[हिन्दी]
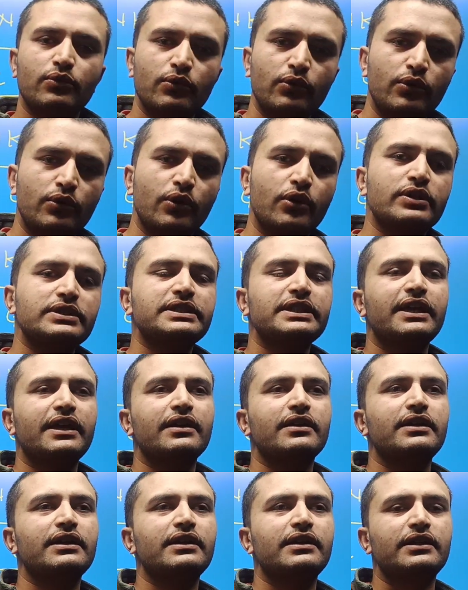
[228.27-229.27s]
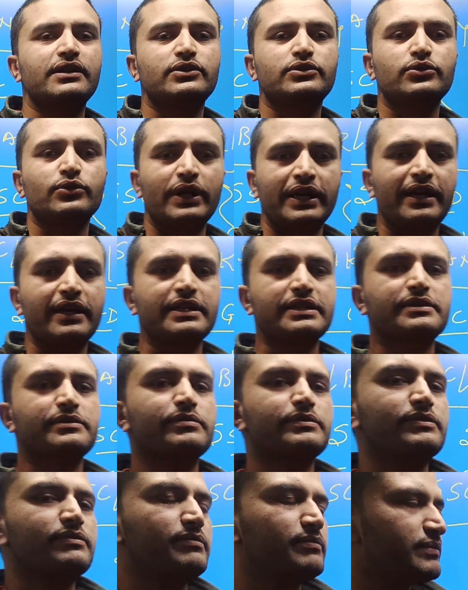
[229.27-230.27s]
उन लोग शेयर जुड़े इस
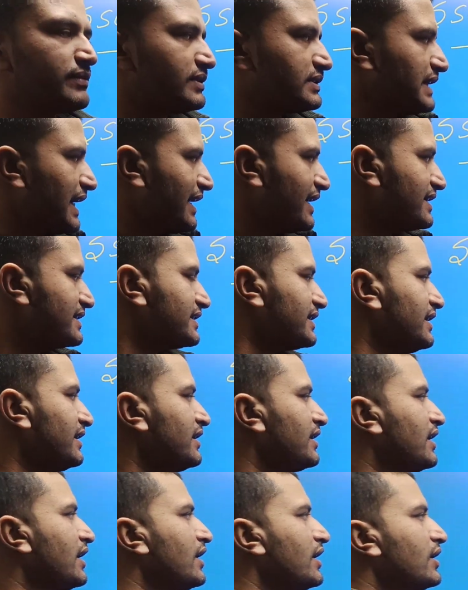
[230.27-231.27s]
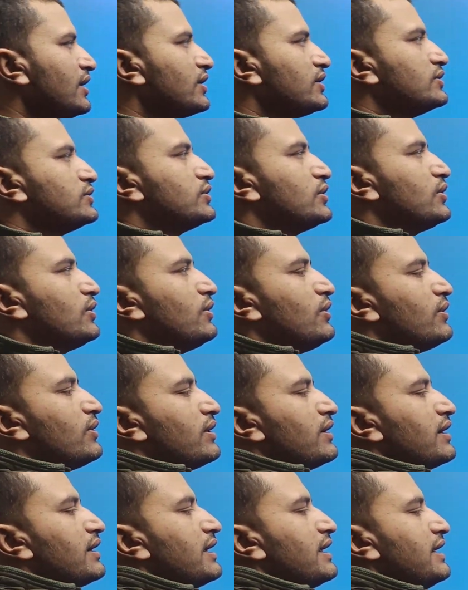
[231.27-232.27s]
चैनल से जो
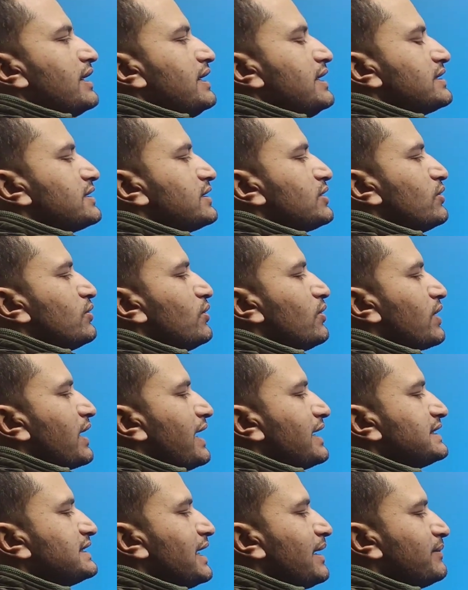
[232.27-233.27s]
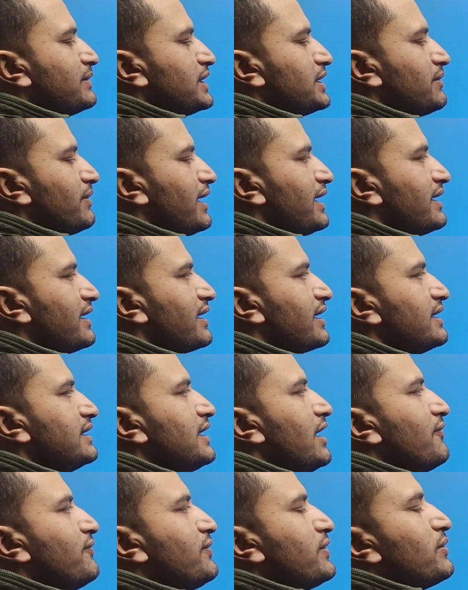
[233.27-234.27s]
इस दोनों का एग्ज़ाम देने वाले हैं
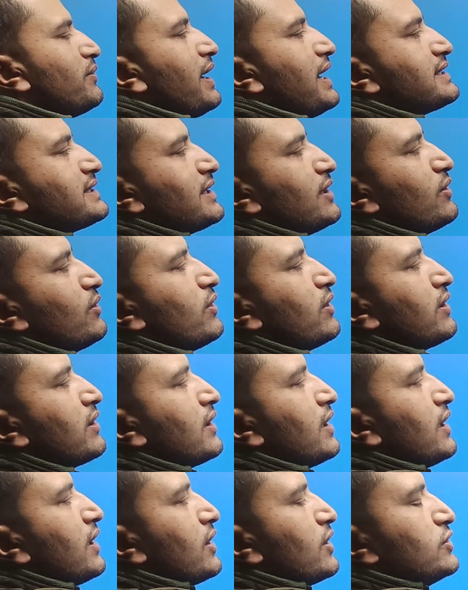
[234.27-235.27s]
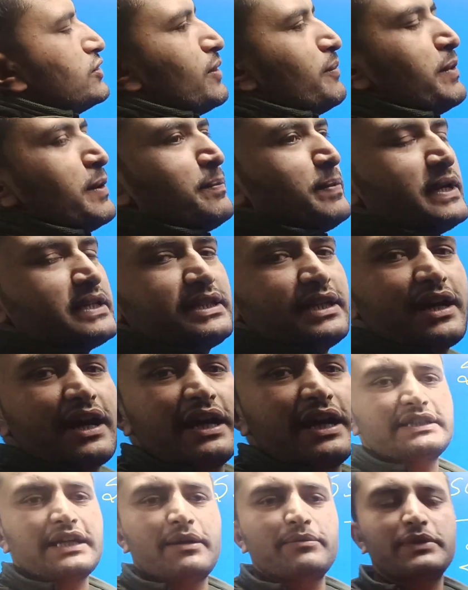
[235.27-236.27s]
या फिर वैसे लोग जो बीपीएससी
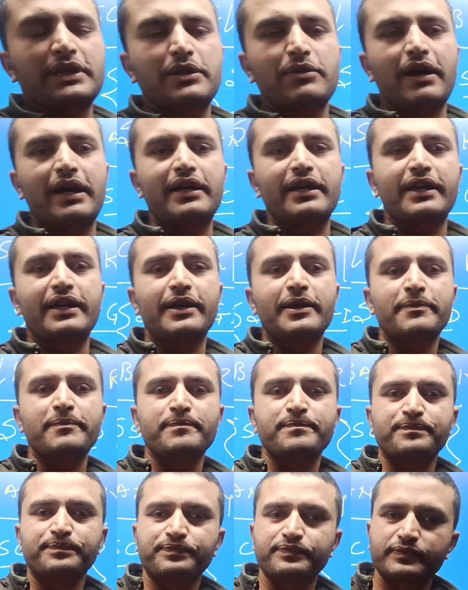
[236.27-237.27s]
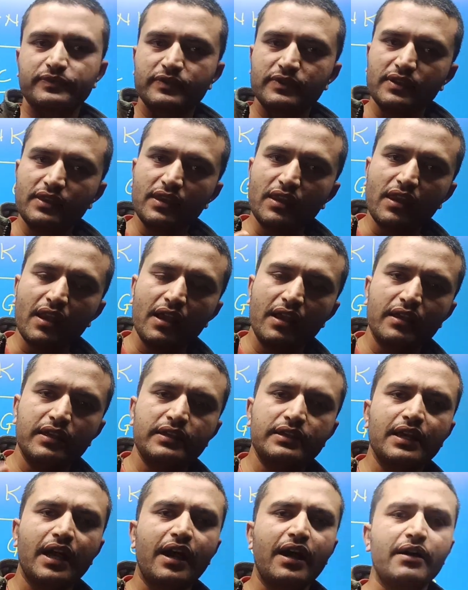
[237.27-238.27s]
एग्ज़ाम देने वाले हैं
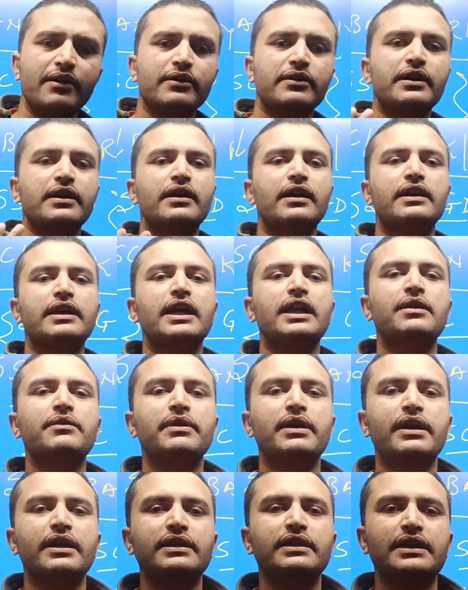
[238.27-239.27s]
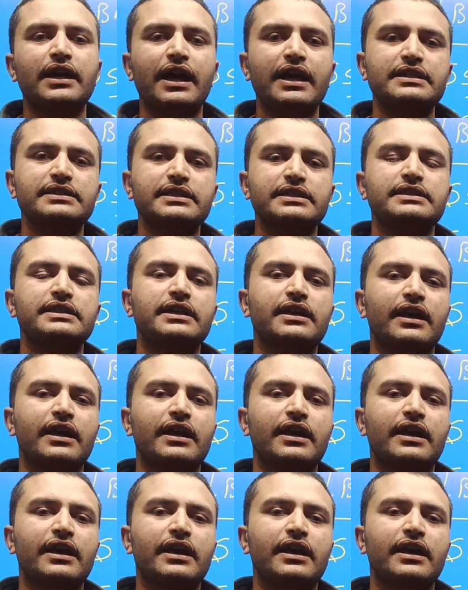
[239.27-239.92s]
या रेलवे या एसएससी